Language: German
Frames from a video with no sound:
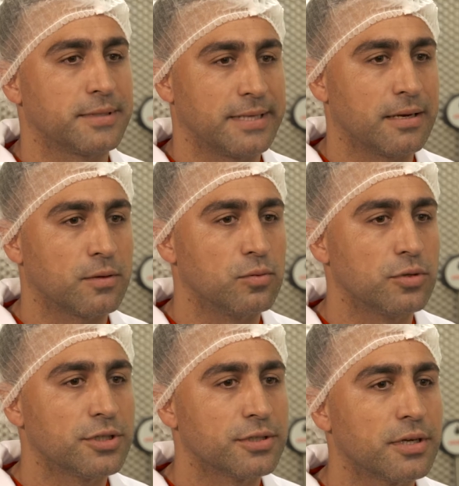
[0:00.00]
sehr
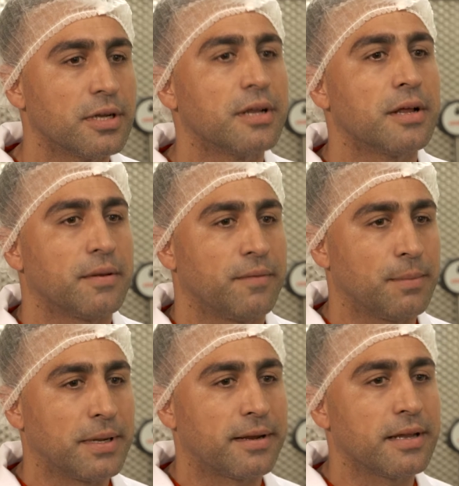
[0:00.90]
gut, weil
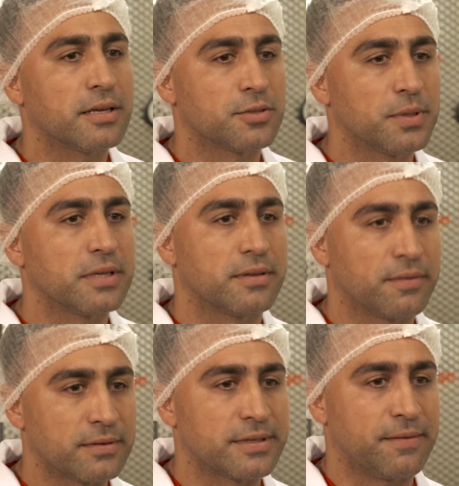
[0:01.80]
meine Kinder spielen
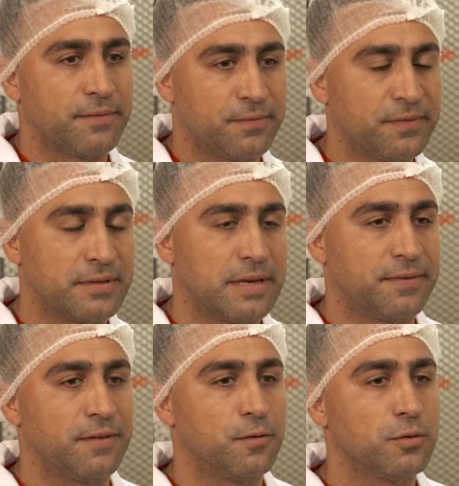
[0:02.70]
sehr, sehr
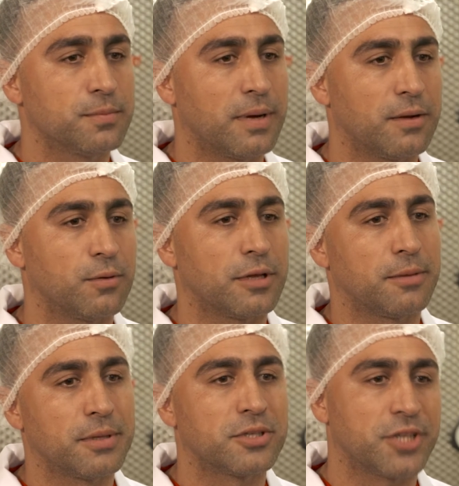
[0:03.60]
viel Fußball und
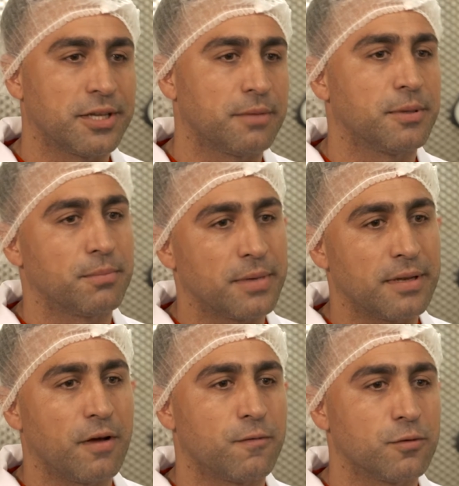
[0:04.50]
ich bin ständig mit dem
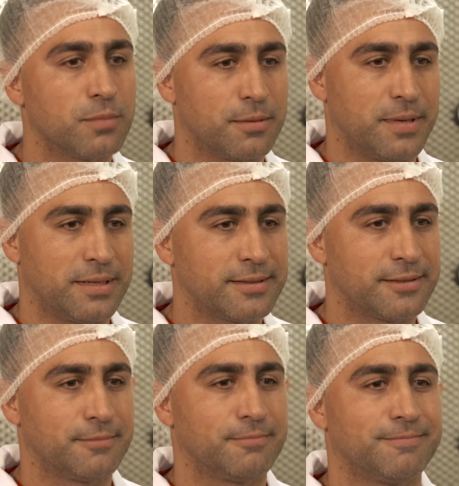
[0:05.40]
Kind auf Fußballplatz.